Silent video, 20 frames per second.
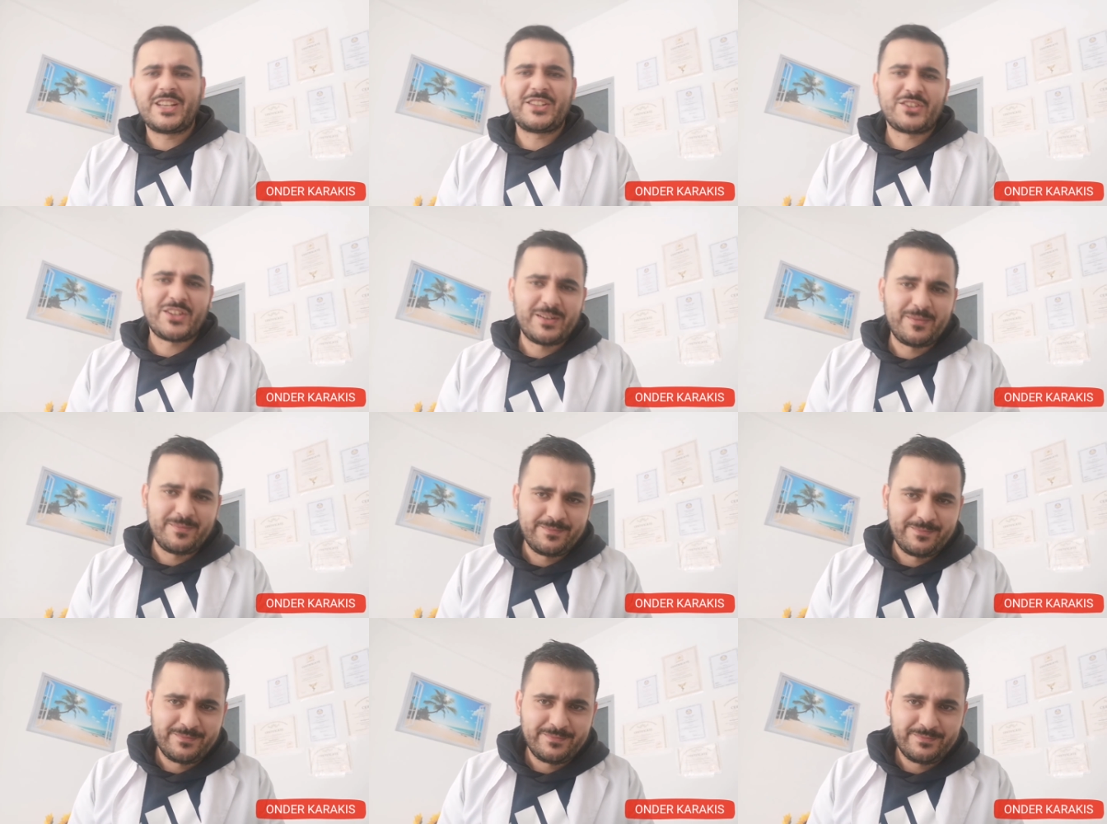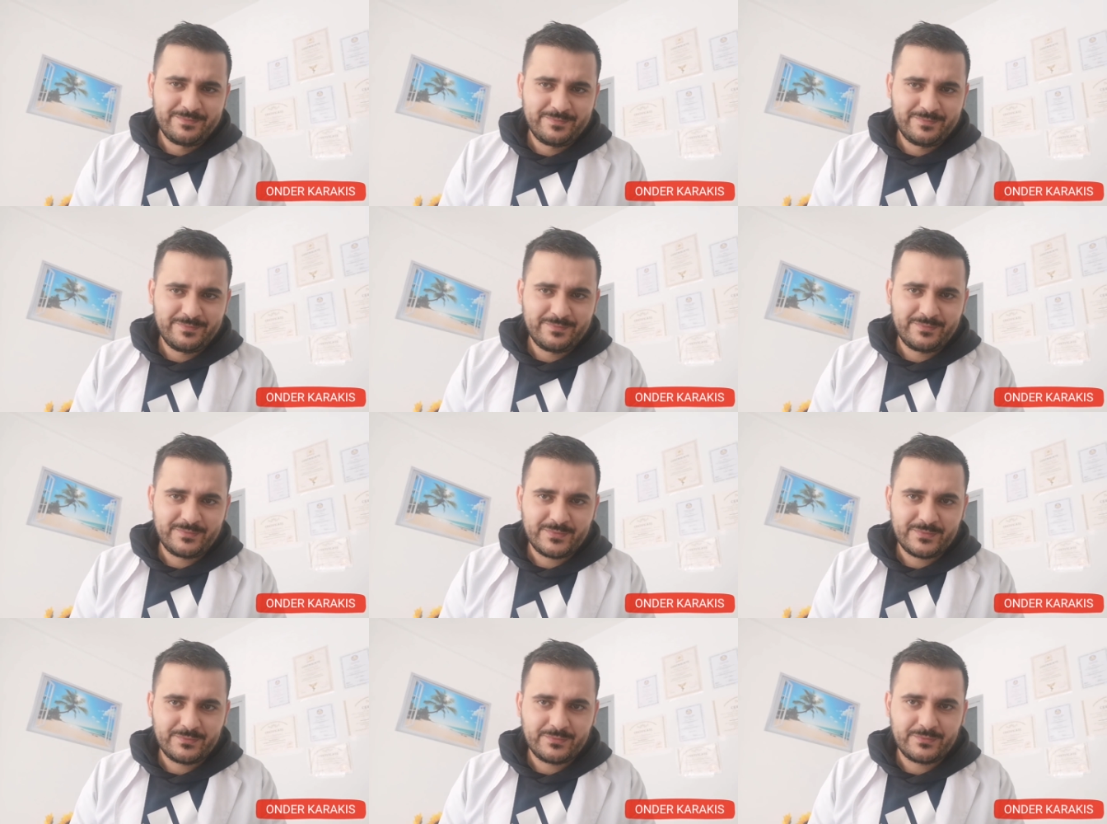geçelim.
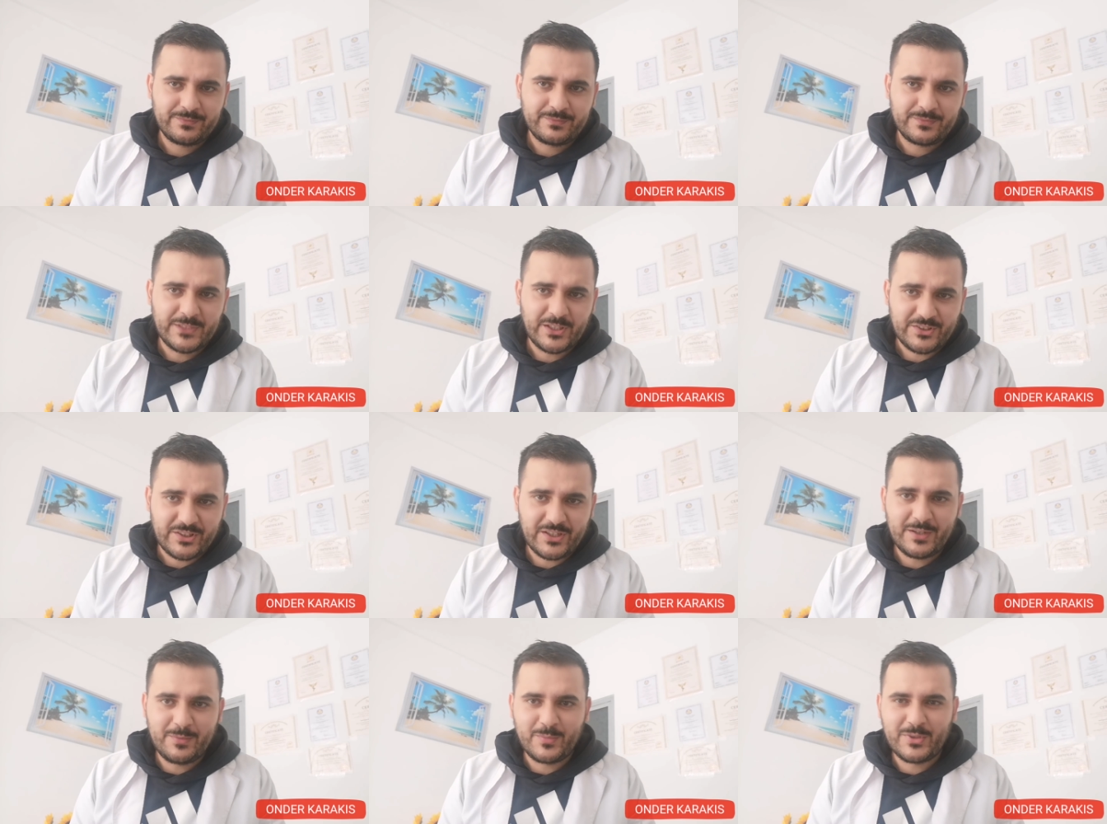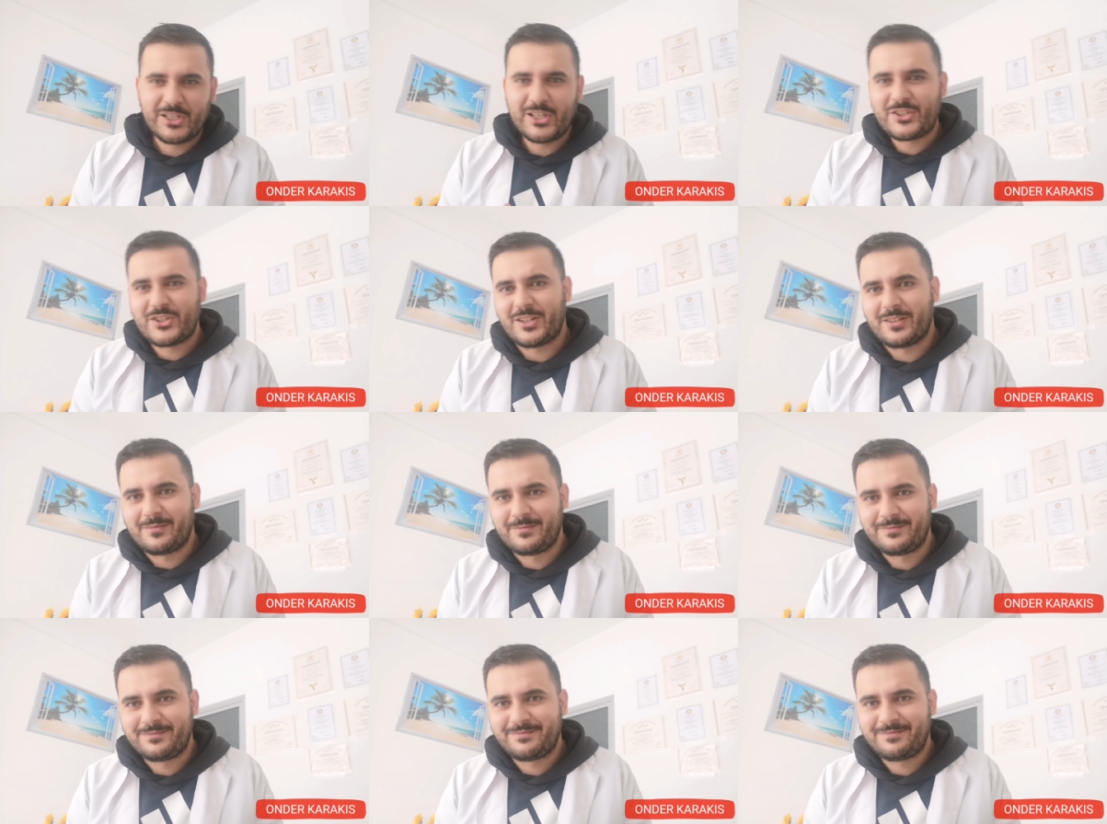Geçelim mi?
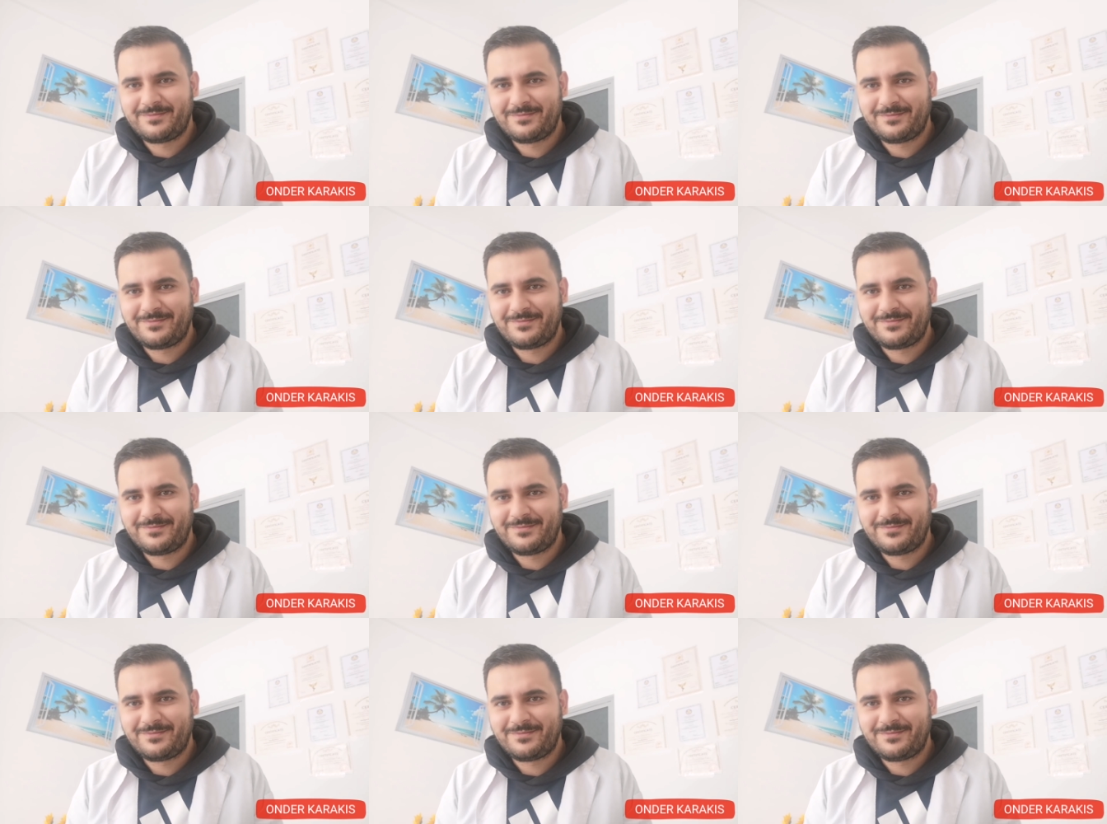Geçelim.